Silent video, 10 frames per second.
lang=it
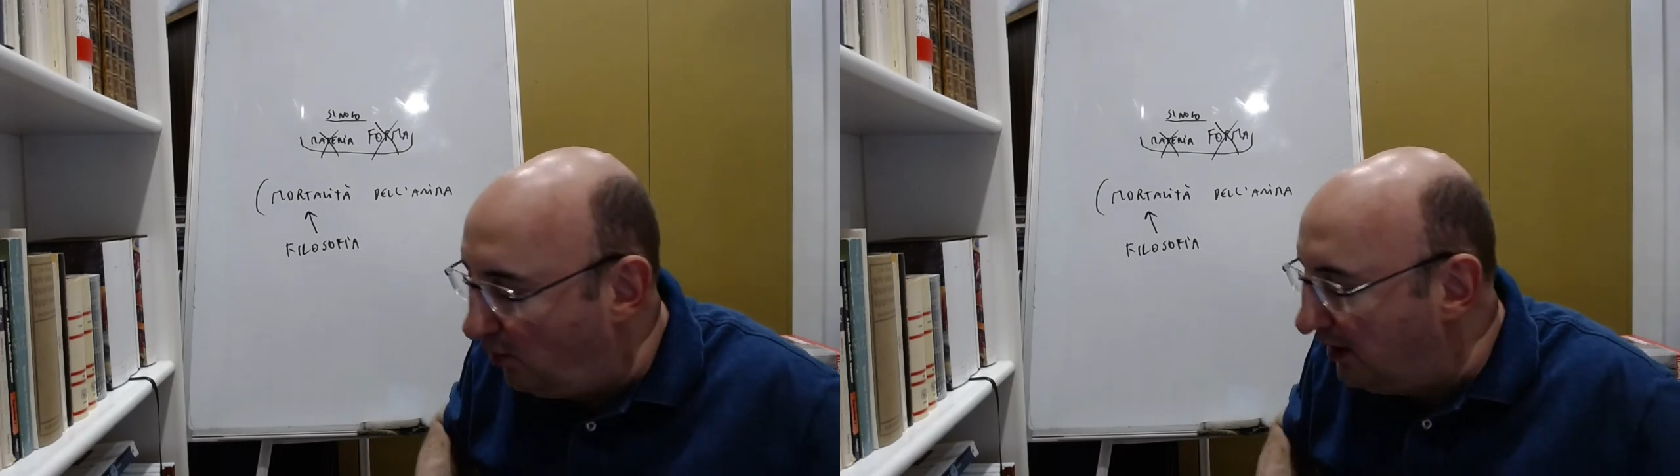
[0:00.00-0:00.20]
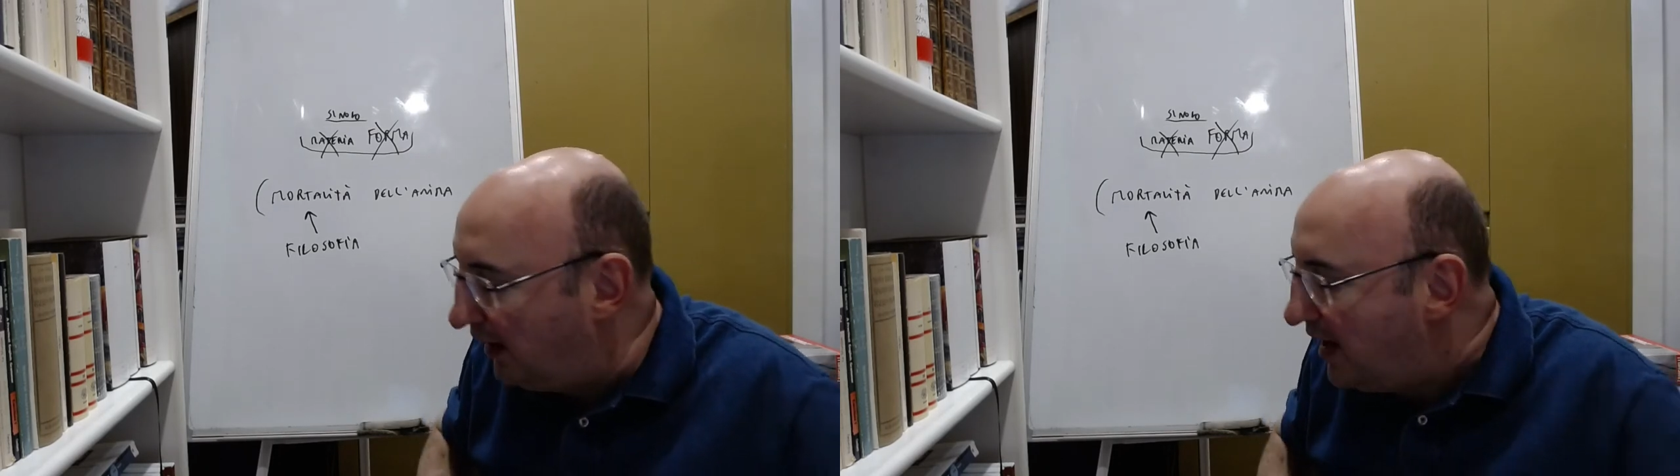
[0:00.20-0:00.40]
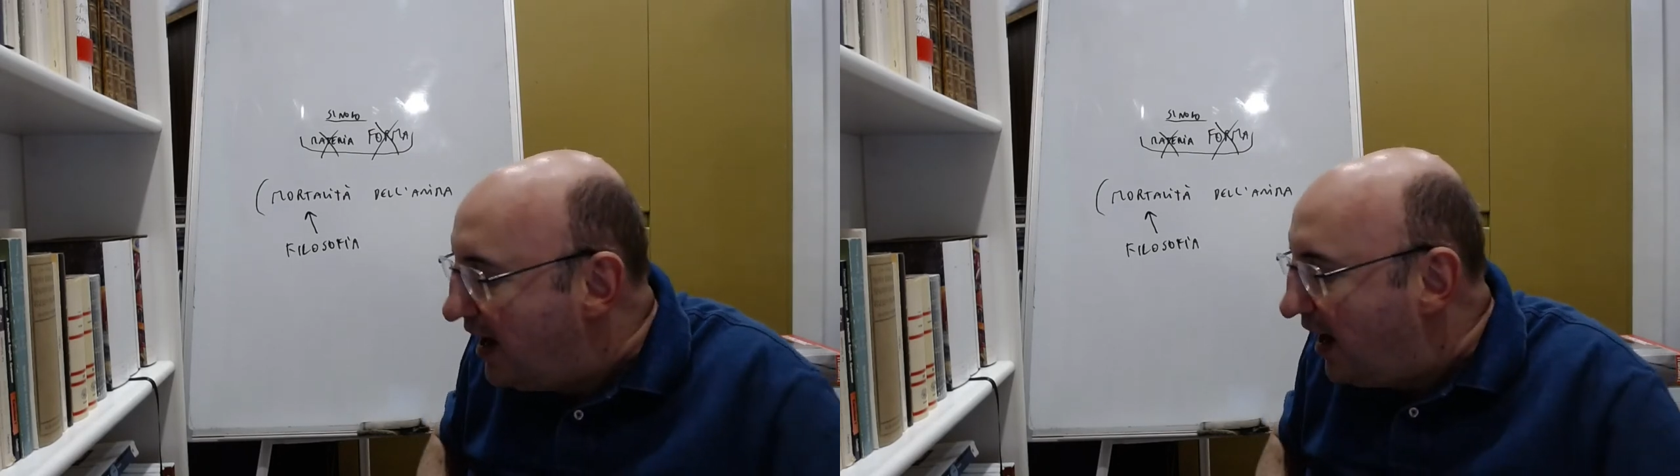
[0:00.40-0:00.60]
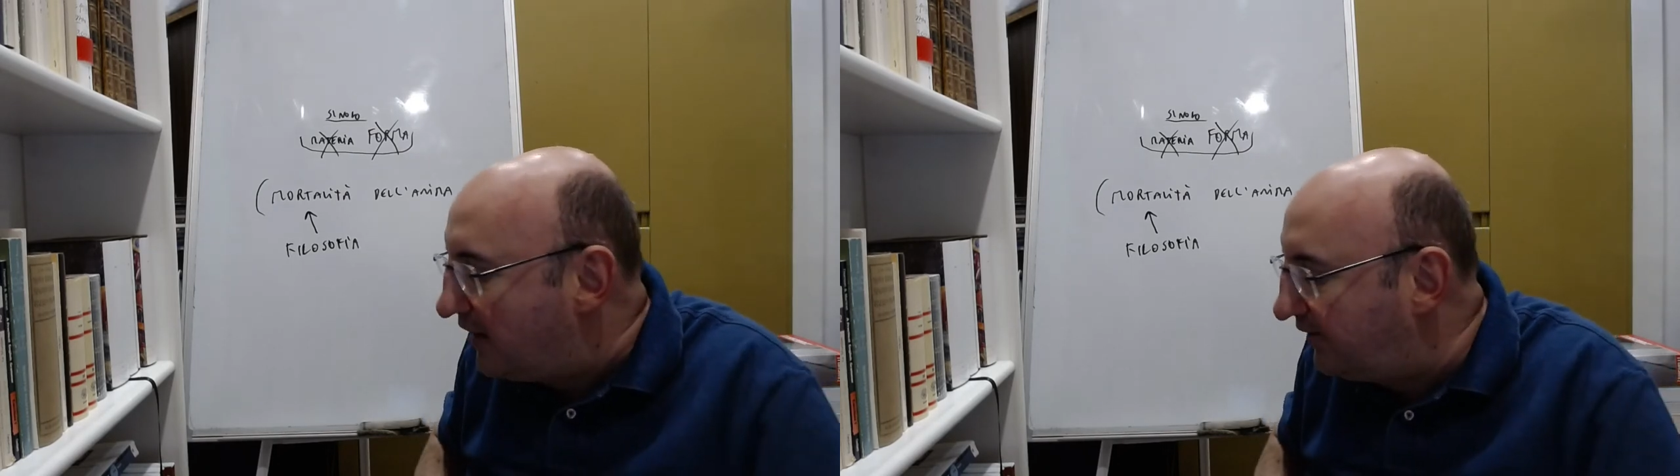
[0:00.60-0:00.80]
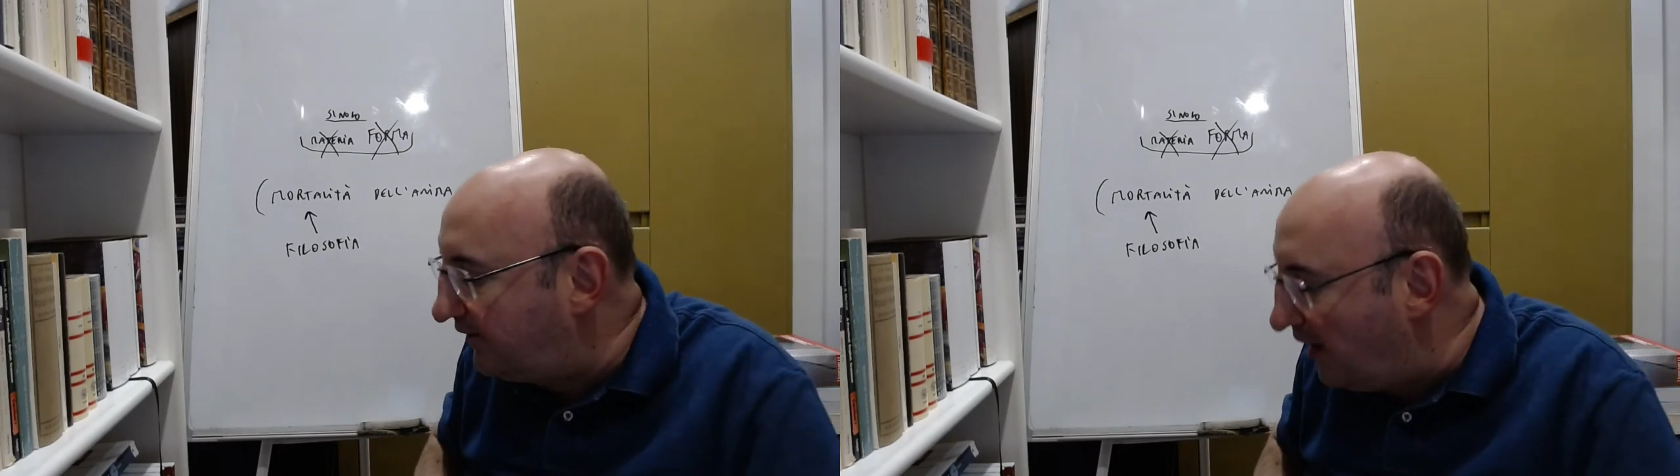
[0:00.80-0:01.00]
Quindi
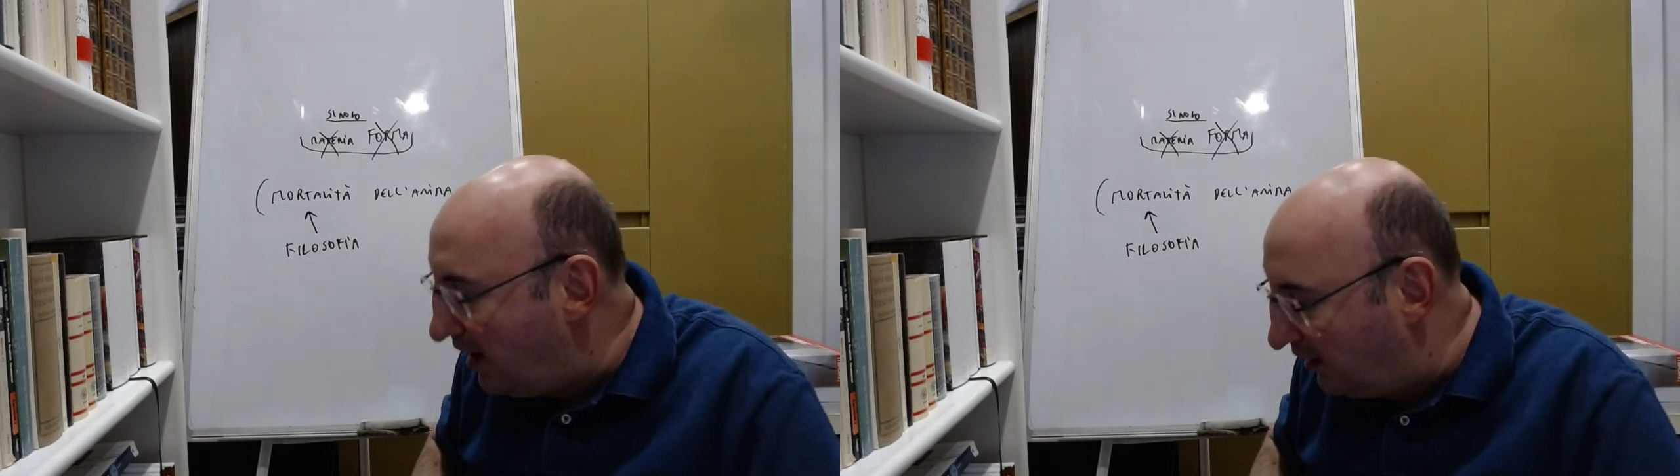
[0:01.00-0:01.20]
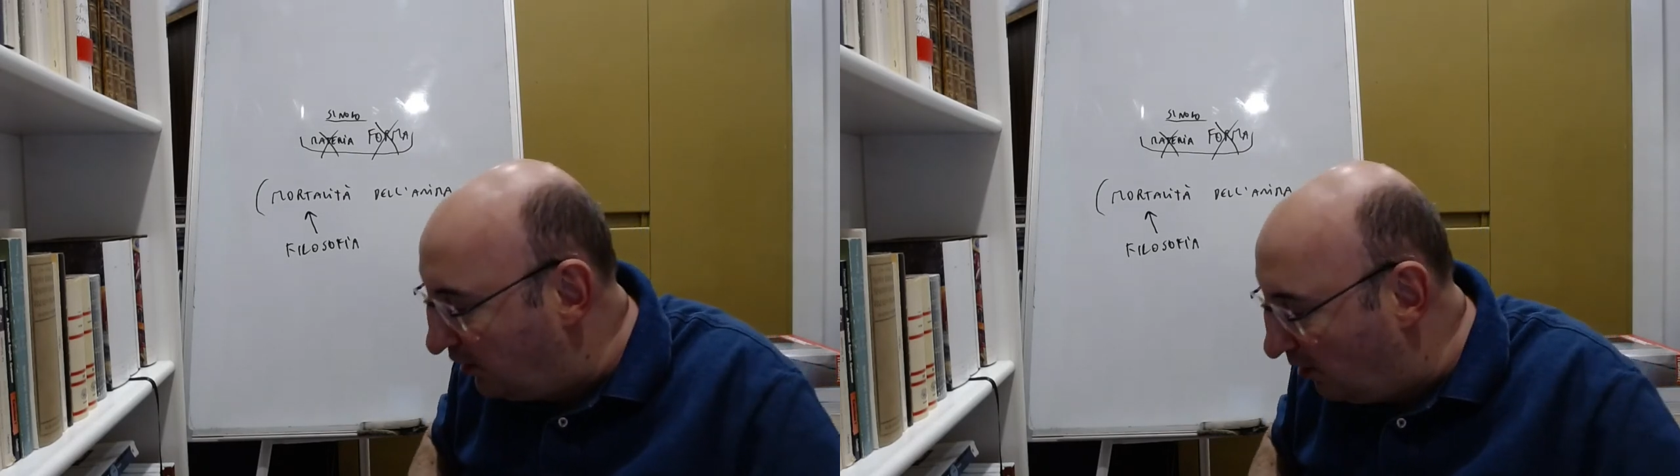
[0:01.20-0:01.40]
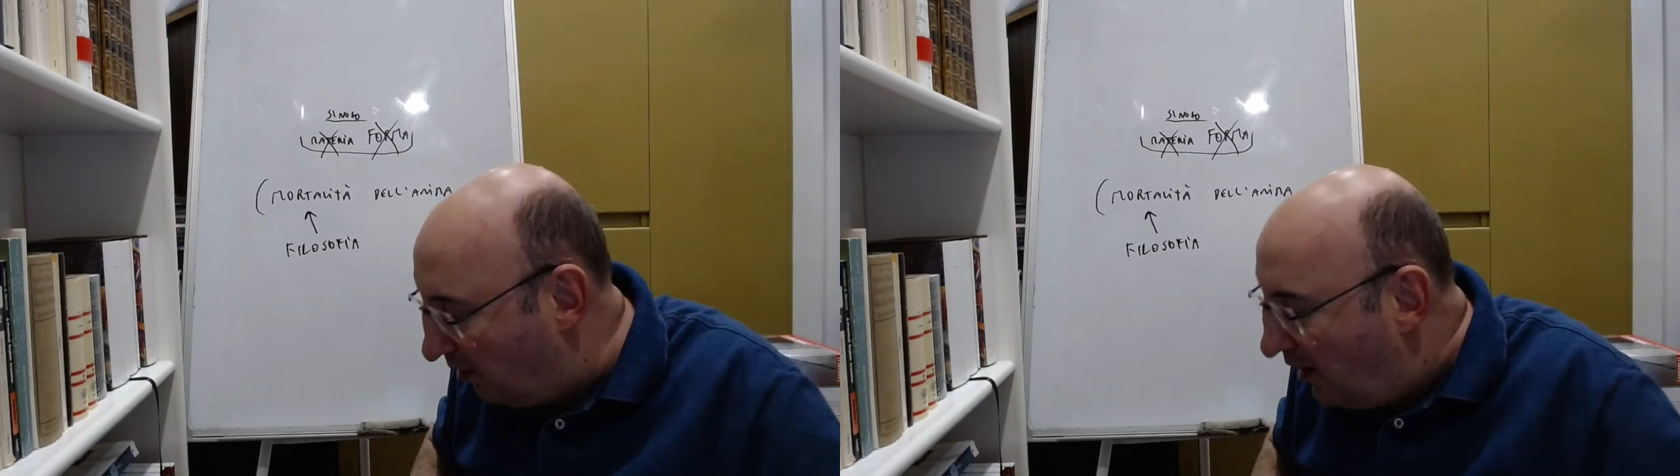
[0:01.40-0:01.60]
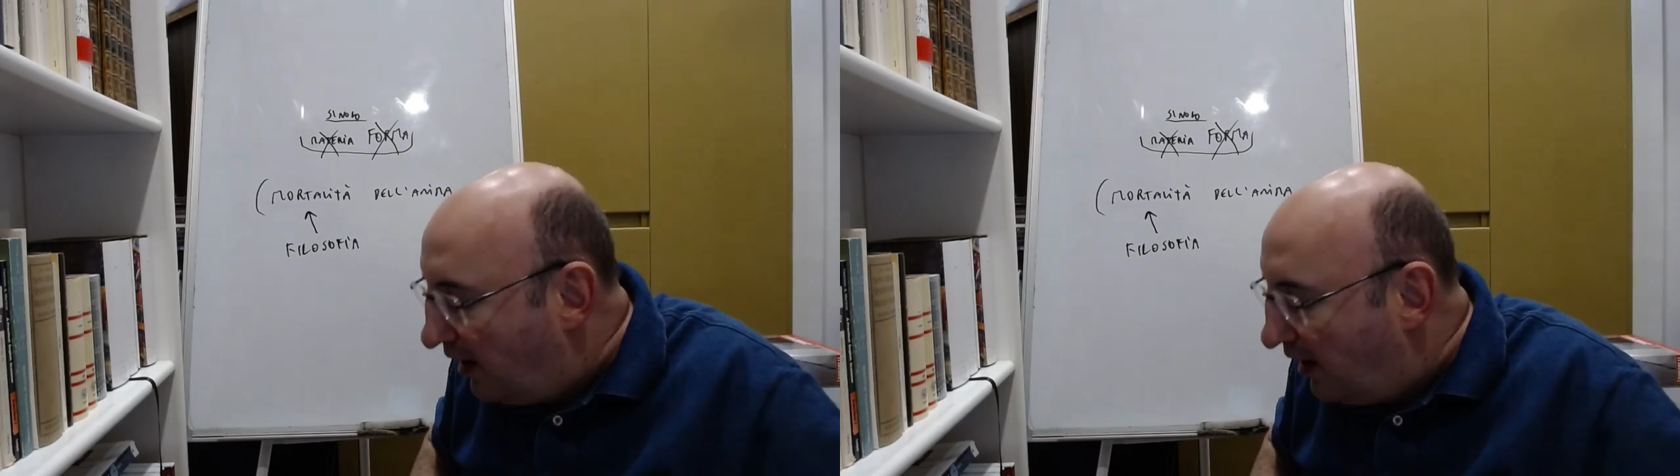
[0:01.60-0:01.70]
essendo